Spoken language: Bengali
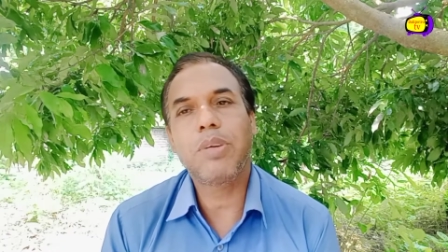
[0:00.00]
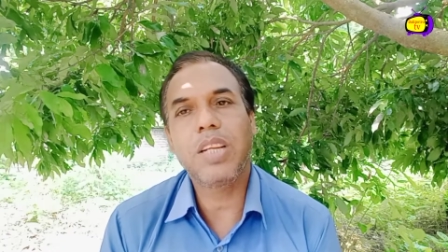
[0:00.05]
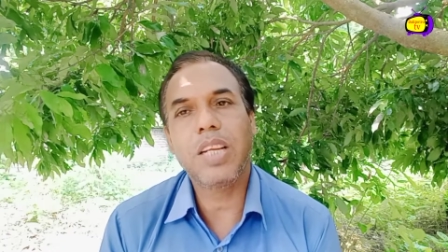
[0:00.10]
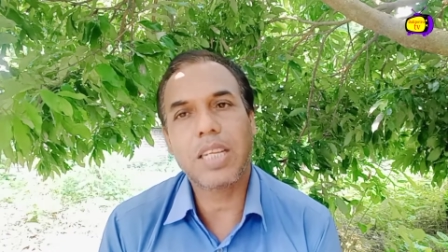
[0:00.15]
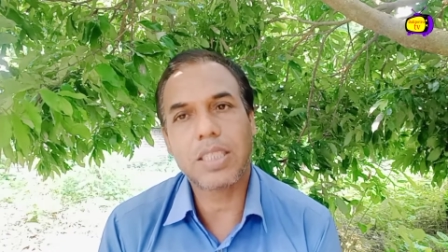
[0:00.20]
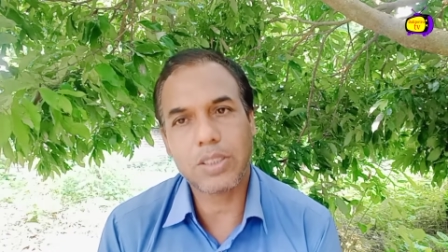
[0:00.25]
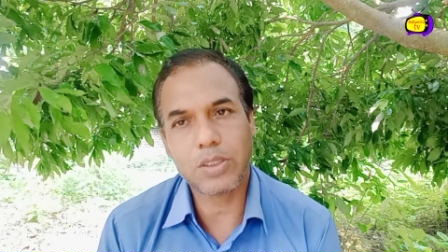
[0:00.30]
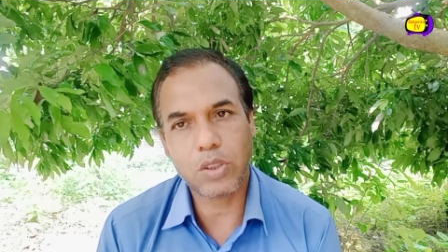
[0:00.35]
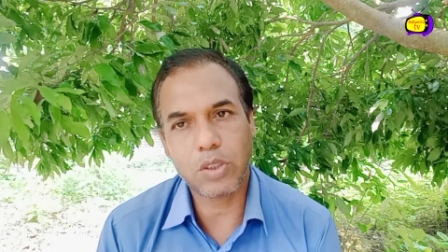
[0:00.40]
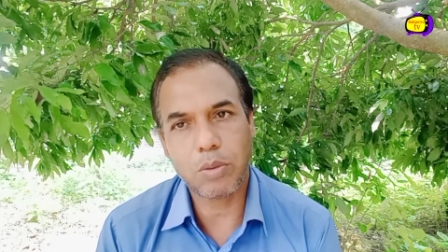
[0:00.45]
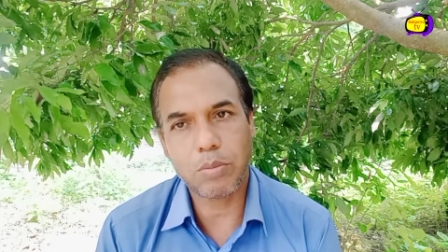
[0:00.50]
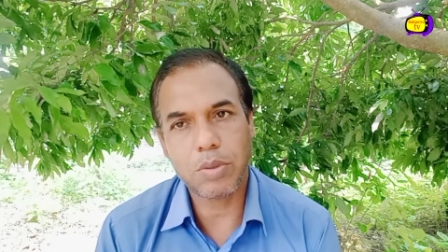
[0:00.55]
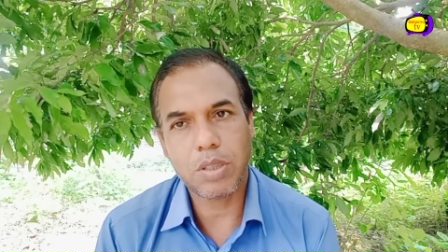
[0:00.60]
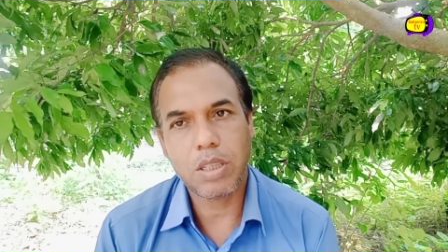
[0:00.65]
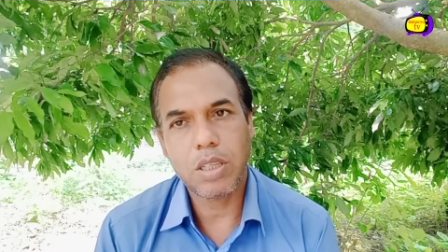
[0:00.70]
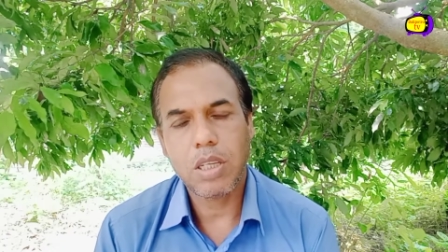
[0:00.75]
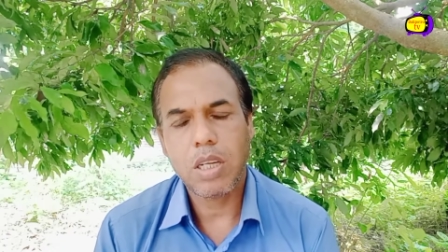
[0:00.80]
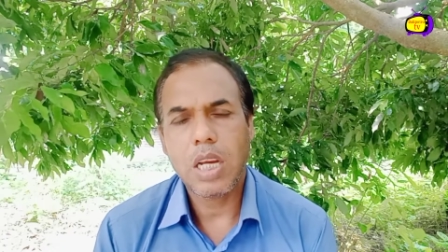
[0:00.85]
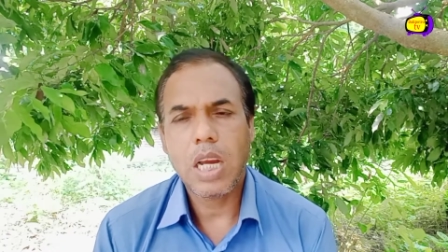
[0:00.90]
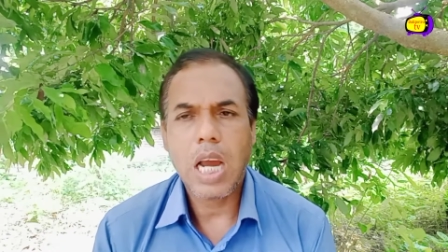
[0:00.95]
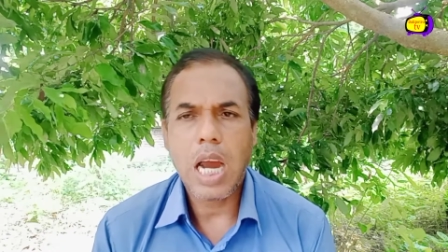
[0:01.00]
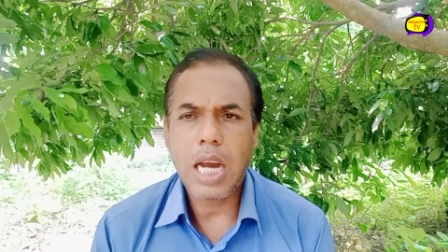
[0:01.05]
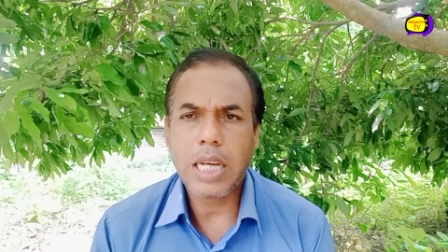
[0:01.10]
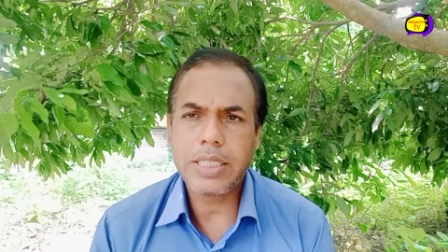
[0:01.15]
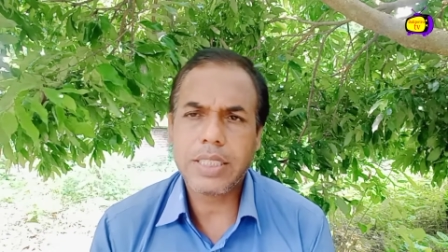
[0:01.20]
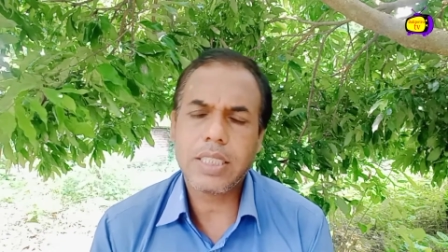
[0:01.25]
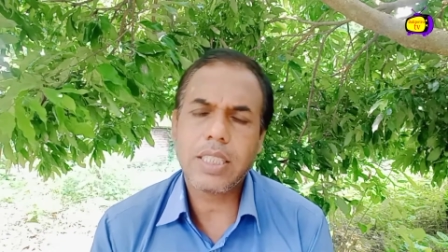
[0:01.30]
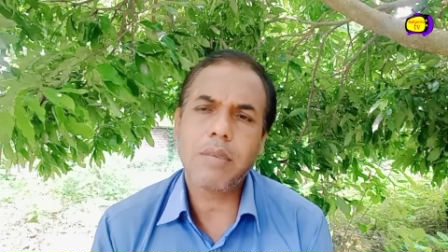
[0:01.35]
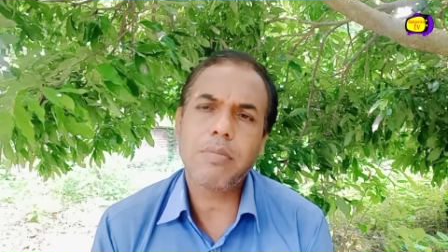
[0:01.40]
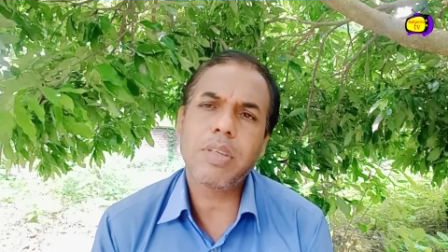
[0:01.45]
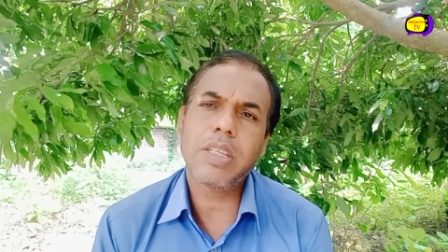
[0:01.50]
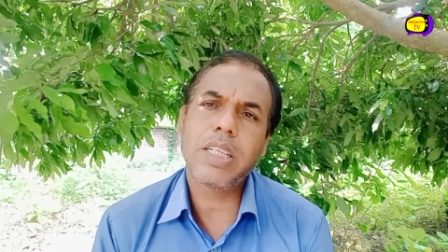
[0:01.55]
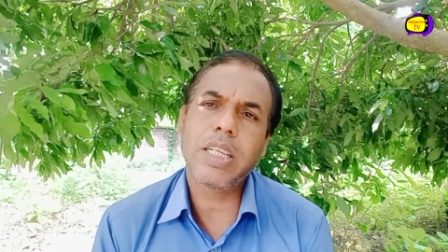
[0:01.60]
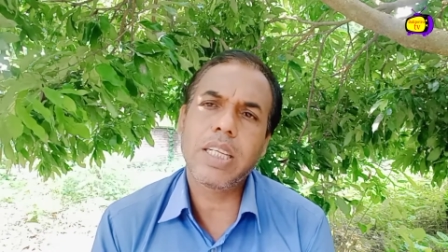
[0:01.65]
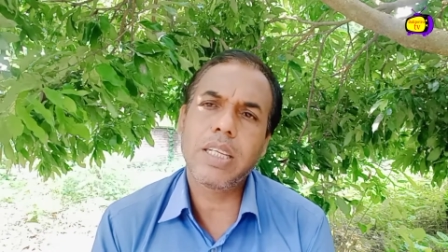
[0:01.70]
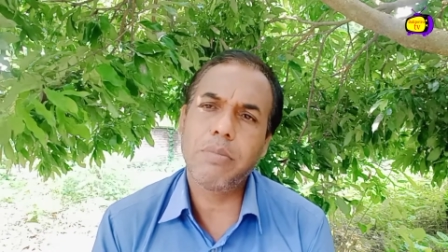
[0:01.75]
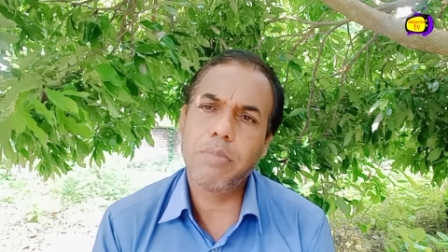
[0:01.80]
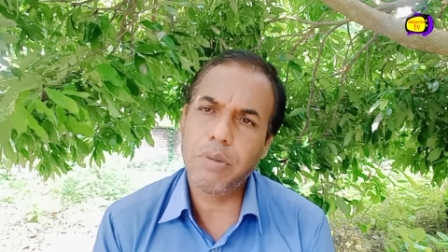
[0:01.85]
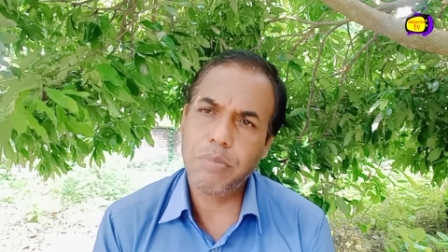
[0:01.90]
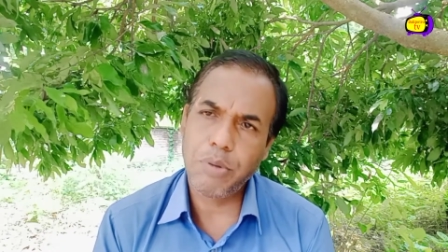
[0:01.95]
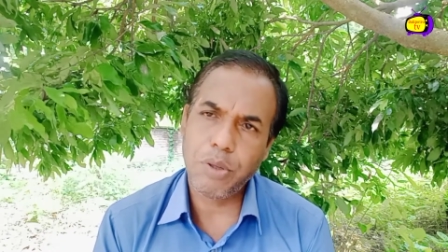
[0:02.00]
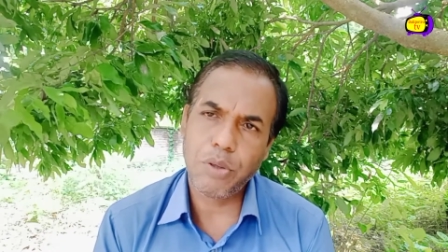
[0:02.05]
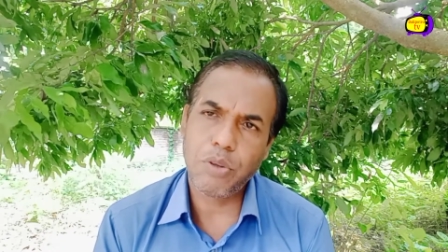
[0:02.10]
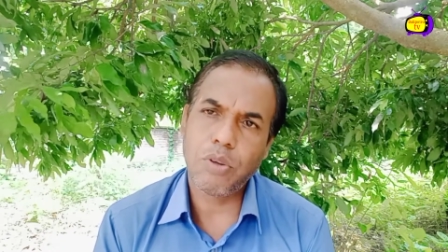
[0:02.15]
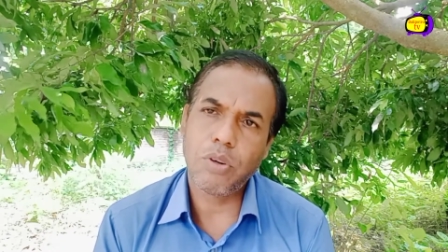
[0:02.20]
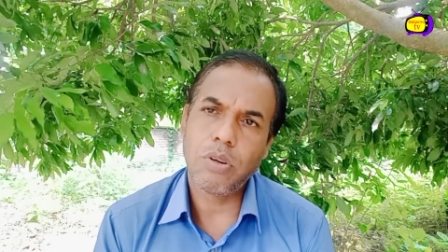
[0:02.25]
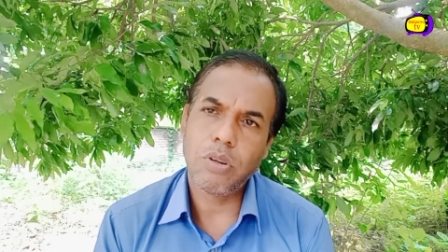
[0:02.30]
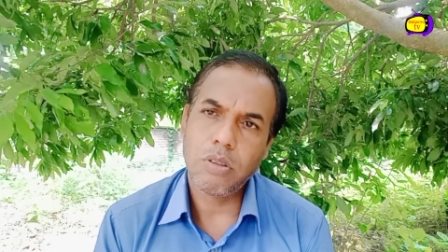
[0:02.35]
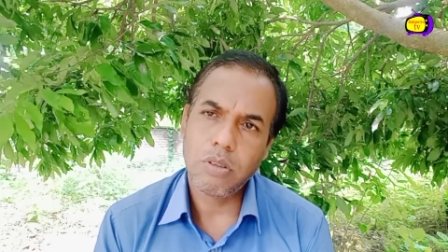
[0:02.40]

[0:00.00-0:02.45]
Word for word: ফিরে আসতে হবে আজকে আমরা দেখি বিভিন্ন